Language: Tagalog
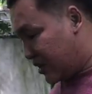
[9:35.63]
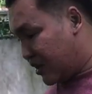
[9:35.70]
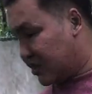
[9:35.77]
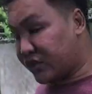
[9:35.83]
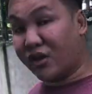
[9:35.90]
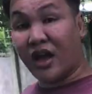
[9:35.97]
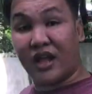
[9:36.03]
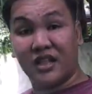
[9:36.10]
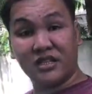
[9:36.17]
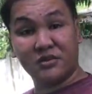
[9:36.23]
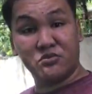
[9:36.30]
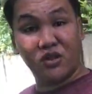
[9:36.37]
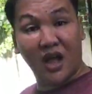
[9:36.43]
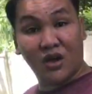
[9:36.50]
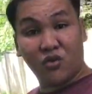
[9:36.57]
So, alis
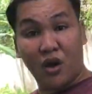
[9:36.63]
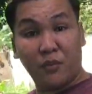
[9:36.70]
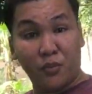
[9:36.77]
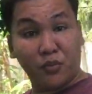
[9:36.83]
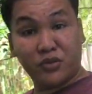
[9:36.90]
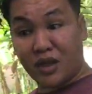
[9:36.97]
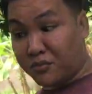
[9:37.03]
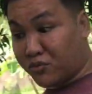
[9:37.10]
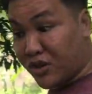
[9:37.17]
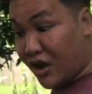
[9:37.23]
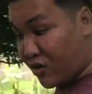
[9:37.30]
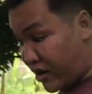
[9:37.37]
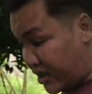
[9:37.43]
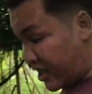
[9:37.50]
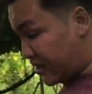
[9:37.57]
muna ako. Pumunta muna ako
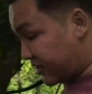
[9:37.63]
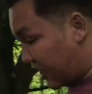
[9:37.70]
kanina sa